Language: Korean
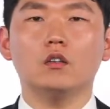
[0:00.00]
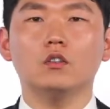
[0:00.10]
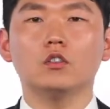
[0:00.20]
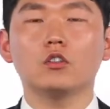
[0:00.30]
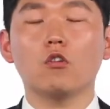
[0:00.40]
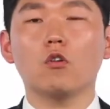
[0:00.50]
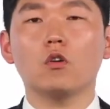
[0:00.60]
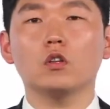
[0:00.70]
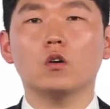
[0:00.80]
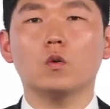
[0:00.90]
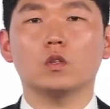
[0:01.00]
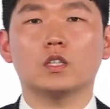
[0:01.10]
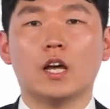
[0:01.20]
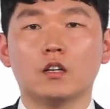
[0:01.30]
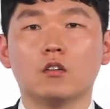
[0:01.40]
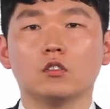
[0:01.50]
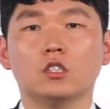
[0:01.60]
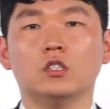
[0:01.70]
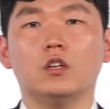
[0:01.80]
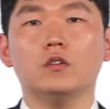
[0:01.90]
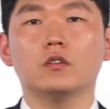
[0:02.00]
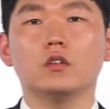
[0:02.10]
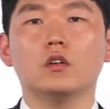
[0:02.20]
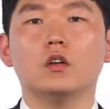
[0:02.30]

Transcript: 이는 선거권하고 다른 것인데요.